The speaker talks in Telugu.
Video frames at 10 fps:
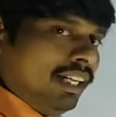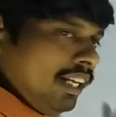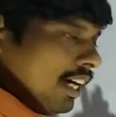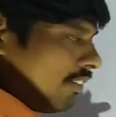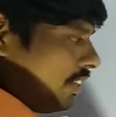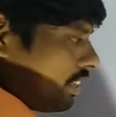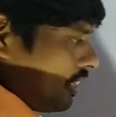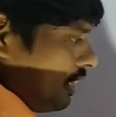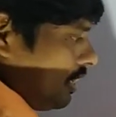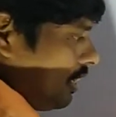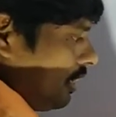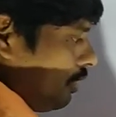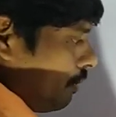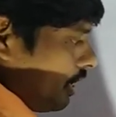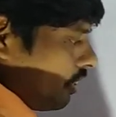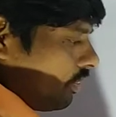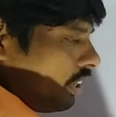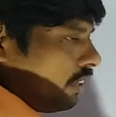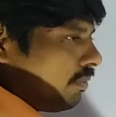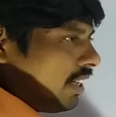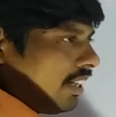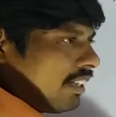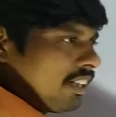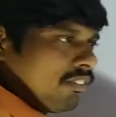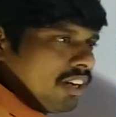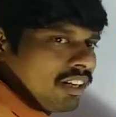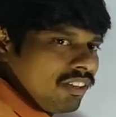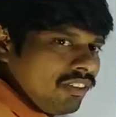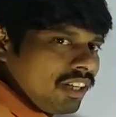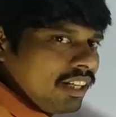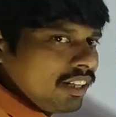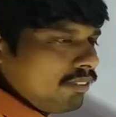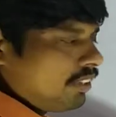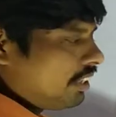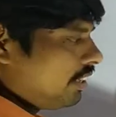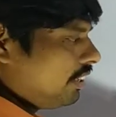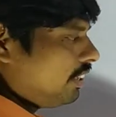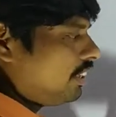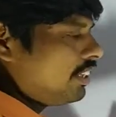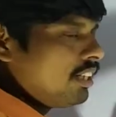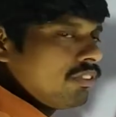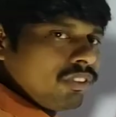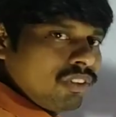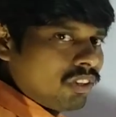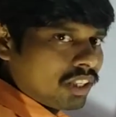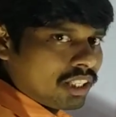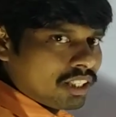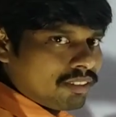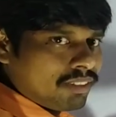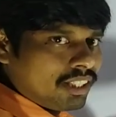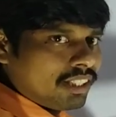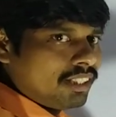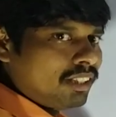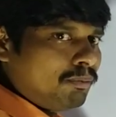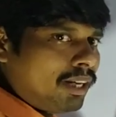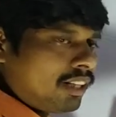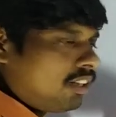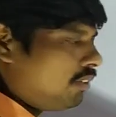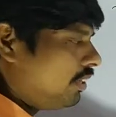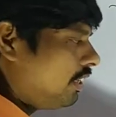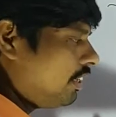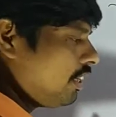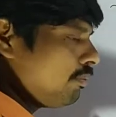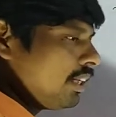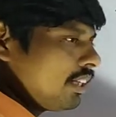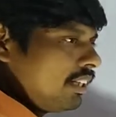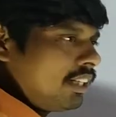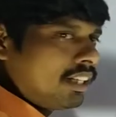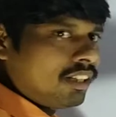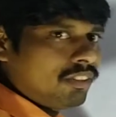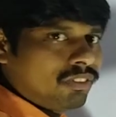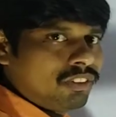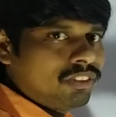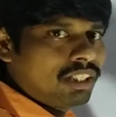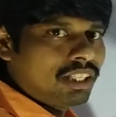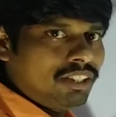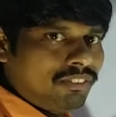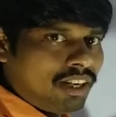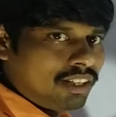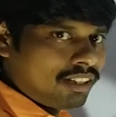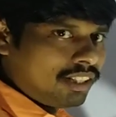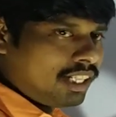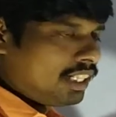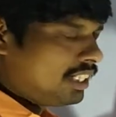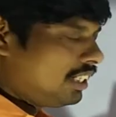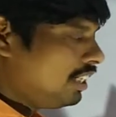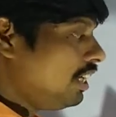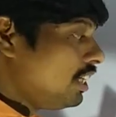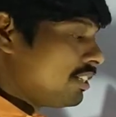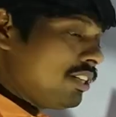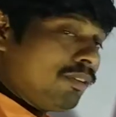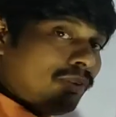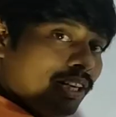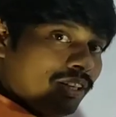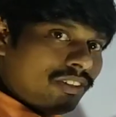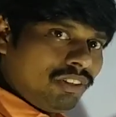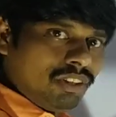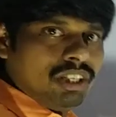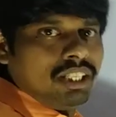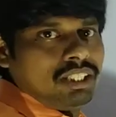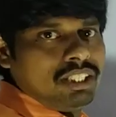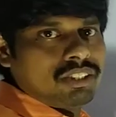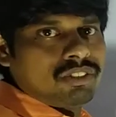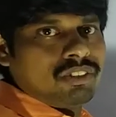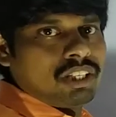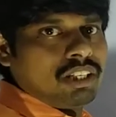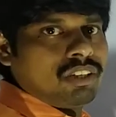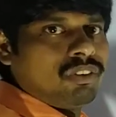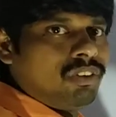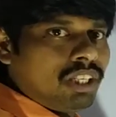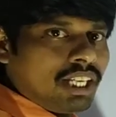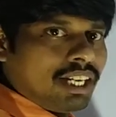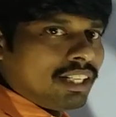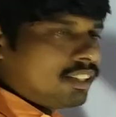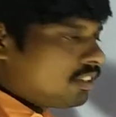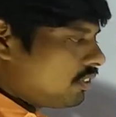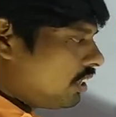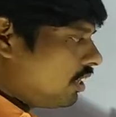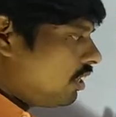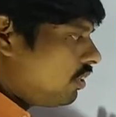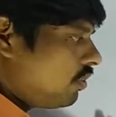ఈ లార్వా స్టేజ్ అనేది మట్టి ఉంది లేదంటే వాటర్లో కంటామినేట్ అయింది తినే ఫుడ్లో కంటామినేట్ అయింది మట్టిలో పడింది ఆ మట్టిని కానీ ఫుడ్ను కానీ వాటర్ కానీ చిన్నపిల్లలు తీసుకుంటే నోటికి అటాచ్ అవుతే